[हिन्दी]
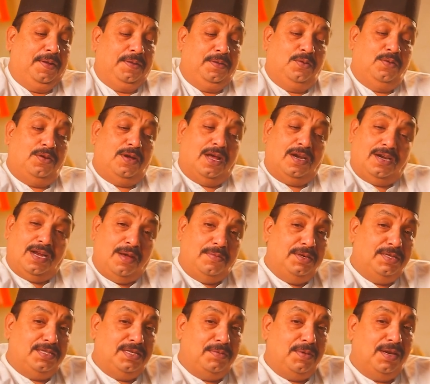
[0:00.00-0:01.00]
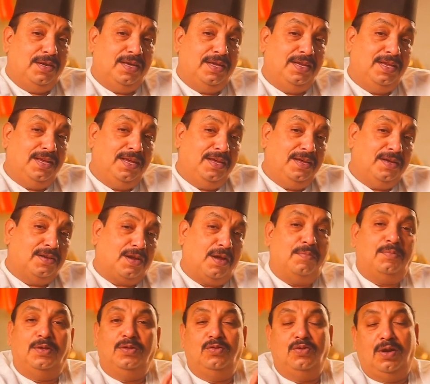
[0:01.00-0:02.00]
तो घर का भी इस्तेमाल करिए
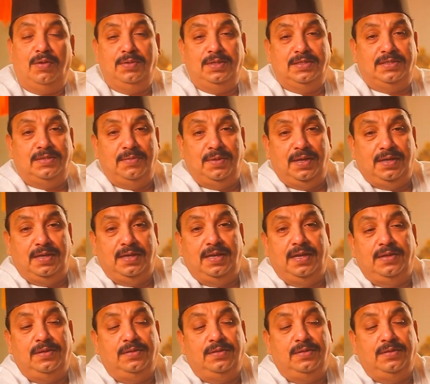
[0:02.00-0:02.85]
राम बंधु का भी इस्तेमाल करिए